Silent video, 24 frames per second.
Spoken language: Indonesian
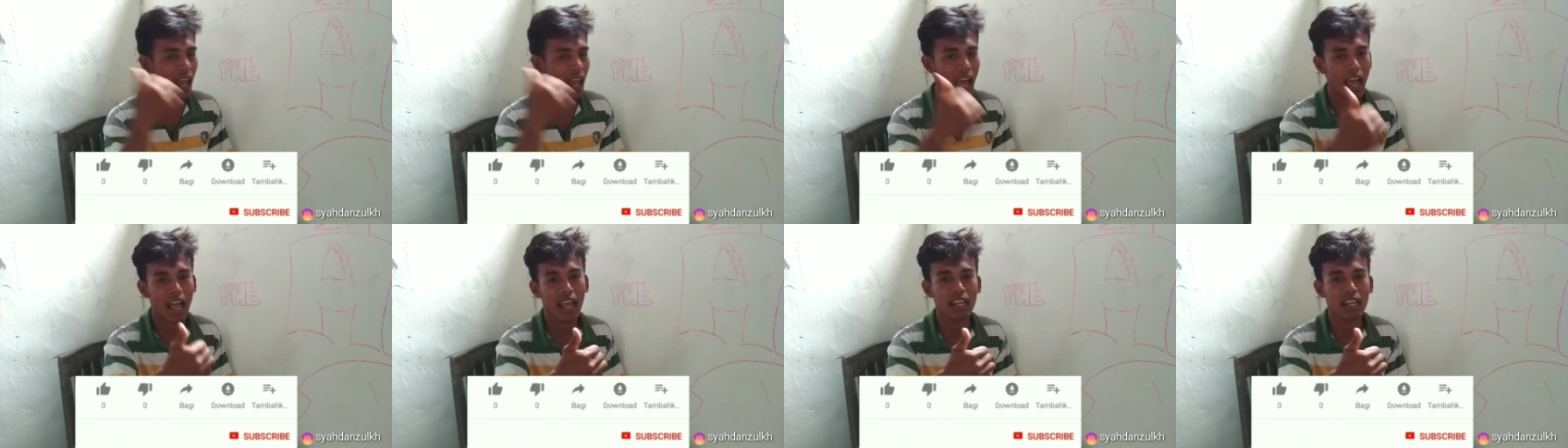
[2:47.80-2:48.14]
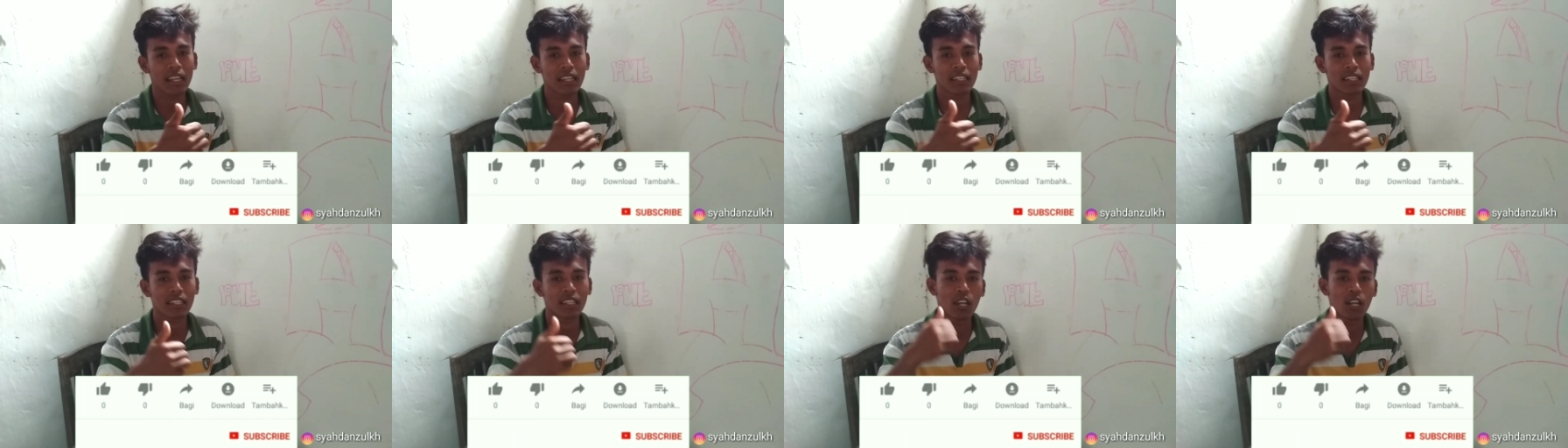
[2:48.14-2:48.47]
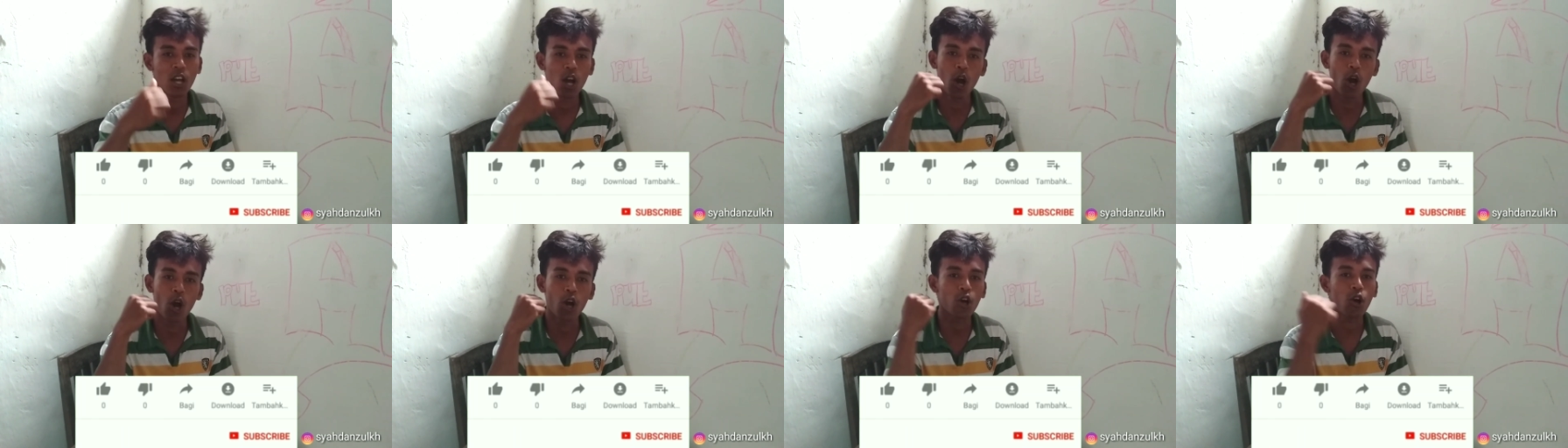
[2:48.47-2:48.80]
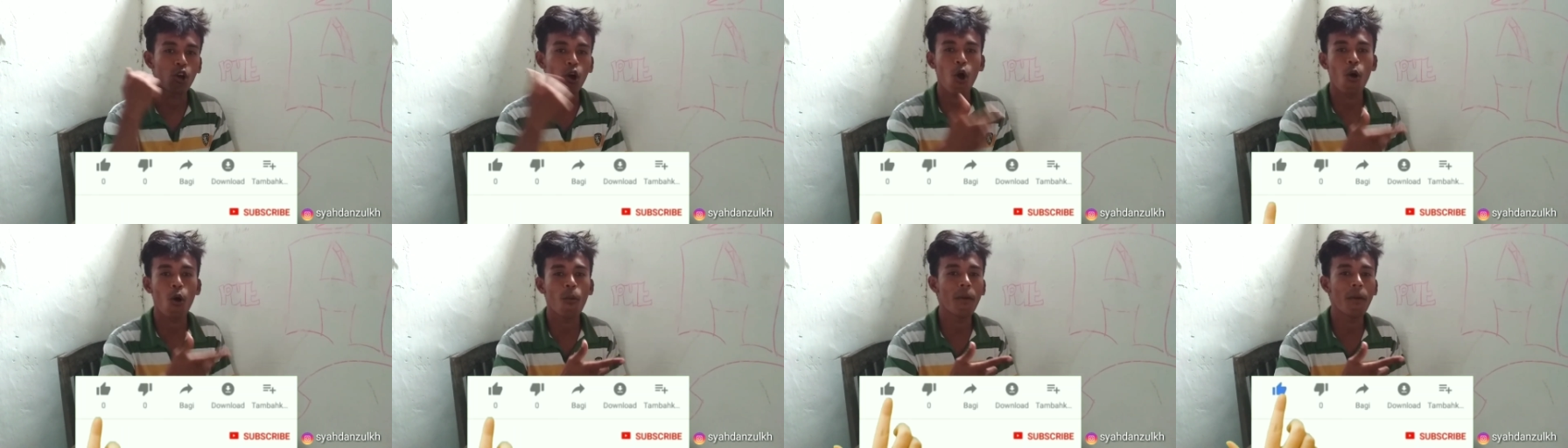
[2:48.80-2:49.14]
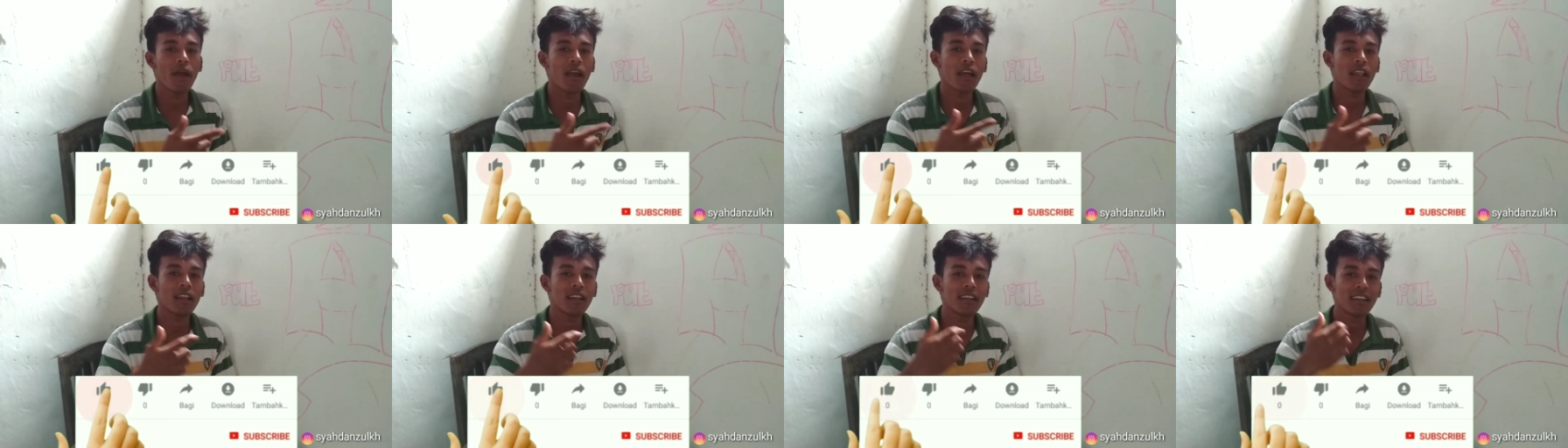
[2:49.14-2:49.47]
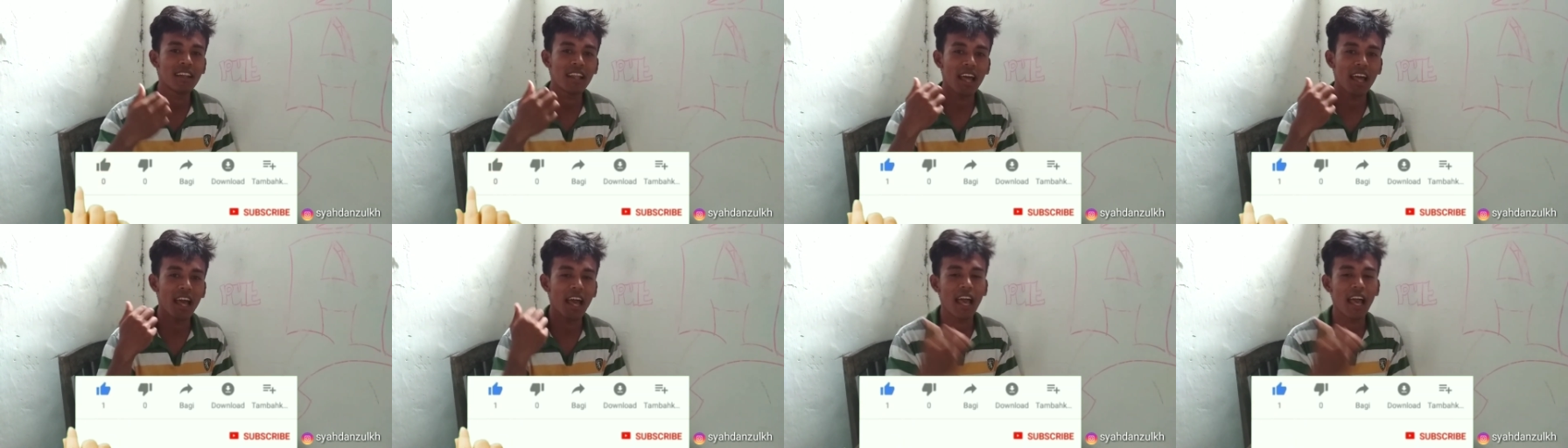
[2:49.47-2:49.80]
like comment
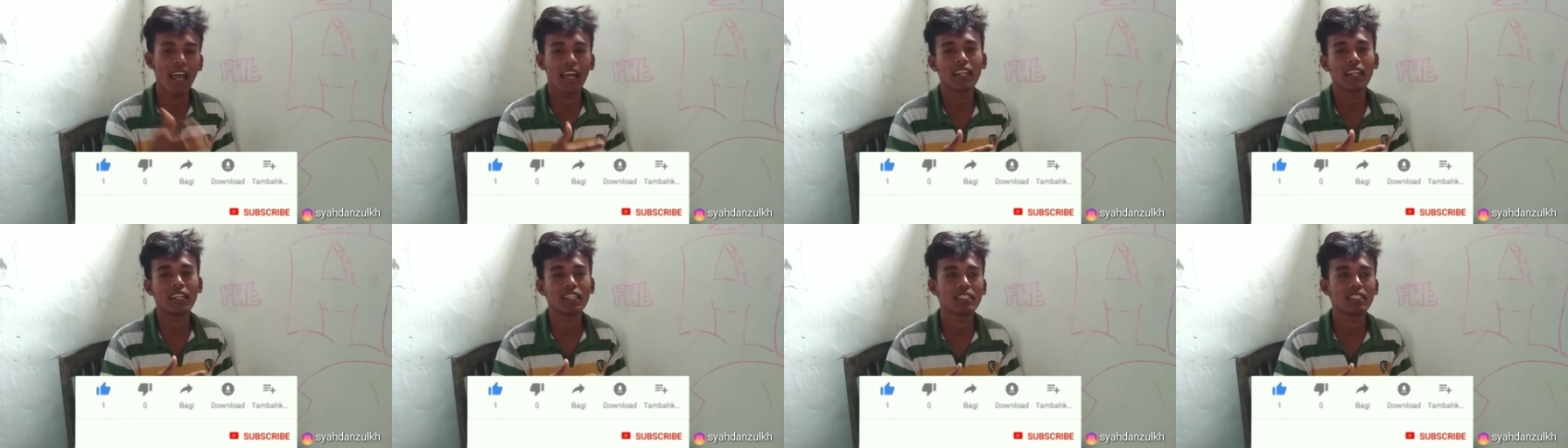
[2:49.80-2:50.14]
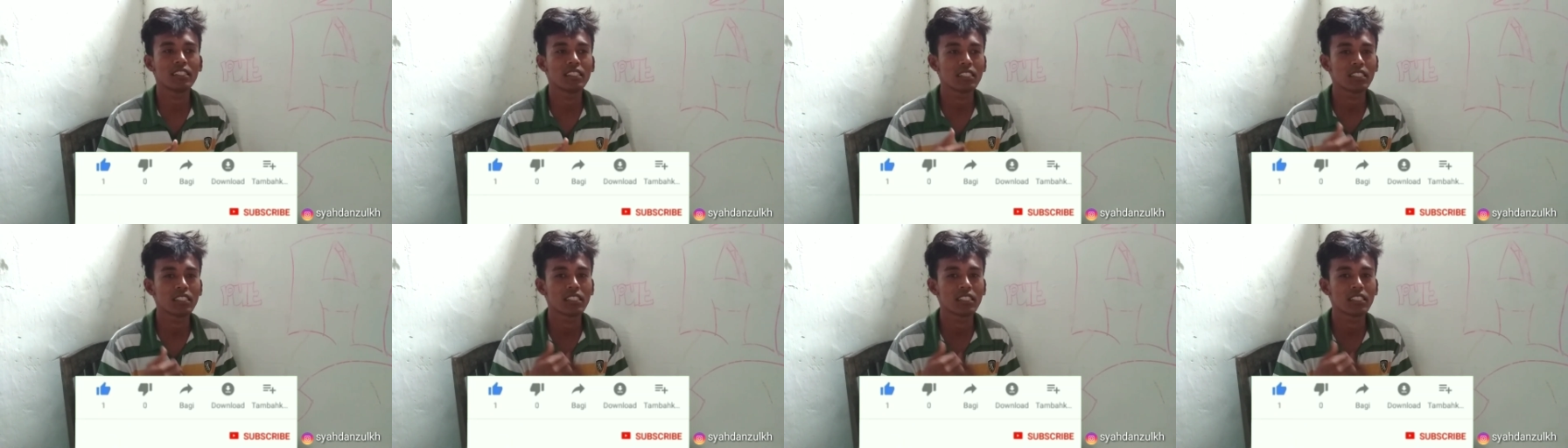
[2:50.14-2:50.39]
and